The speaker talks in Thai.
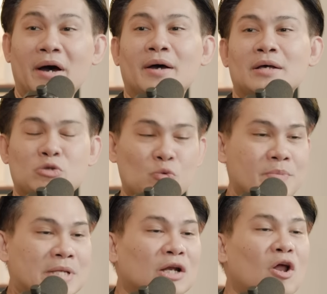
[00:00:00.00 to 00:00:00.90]
เนอะสมมติ
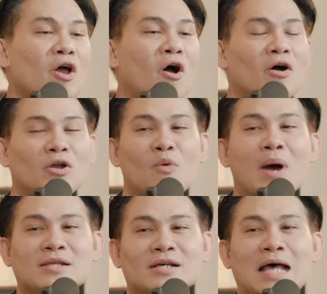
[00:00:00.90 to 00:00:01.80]
มีสักร้อยห้องลอง
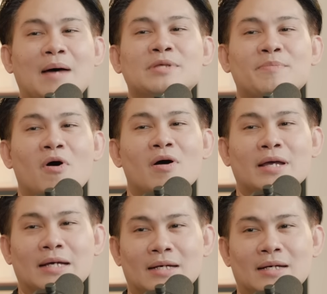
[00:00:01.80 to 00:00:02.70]
ว่างสักสามสิบห้อง
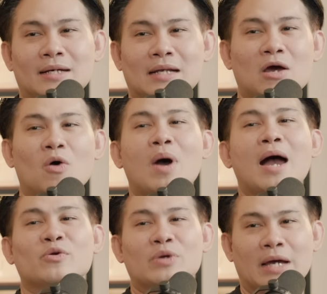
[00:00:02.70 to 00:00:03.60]
นะแล้วก็ว่า
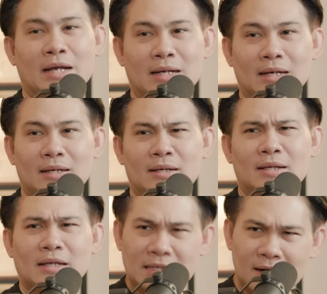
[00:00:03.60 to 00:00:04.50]
งอยู่อย่างนั้นนะ
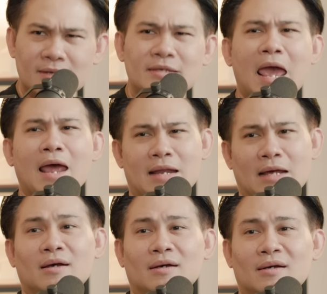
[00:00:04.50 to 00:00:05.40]
เยอะแยะ
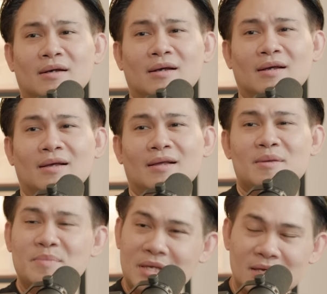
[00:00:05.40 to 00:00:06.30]
นะค่ะ
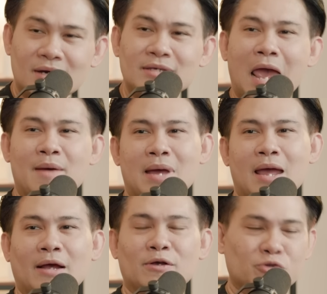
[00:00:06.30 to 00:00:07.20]
มีเยอะแยะ
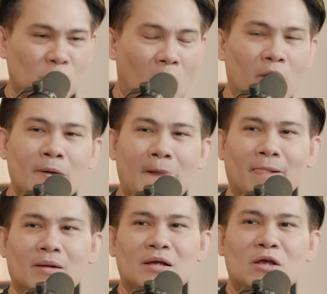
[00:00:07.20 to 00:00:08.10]
มากสอง
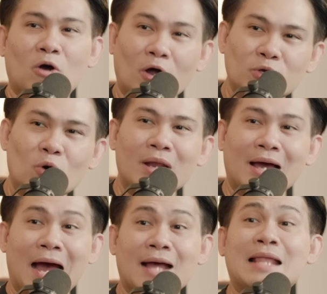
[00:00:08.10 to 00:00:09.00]
คอนโดรา
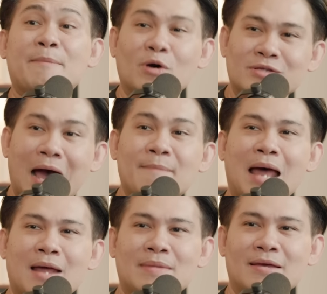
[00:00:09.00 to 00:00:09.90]
คาต่ำกว่าสาม
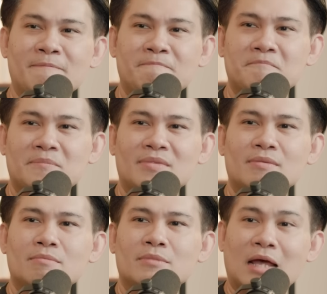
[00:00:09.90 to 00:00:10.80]
ล้านไหม
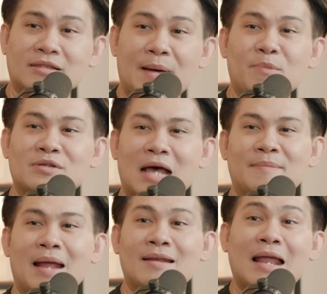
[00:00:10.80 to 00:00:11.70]
ถ้าต่ำกว่าสาม
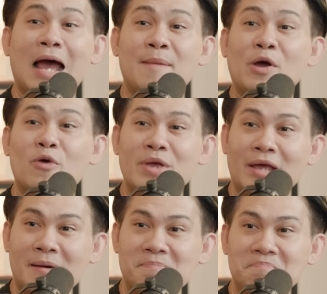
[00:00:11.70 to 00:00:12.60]
ล้านราคาไม่ค่อยวิ่ง
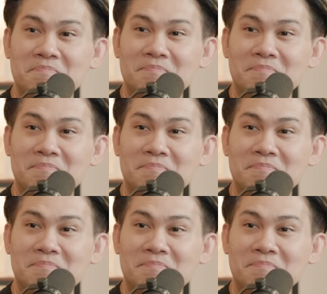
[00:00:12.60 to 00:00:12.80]
ครับ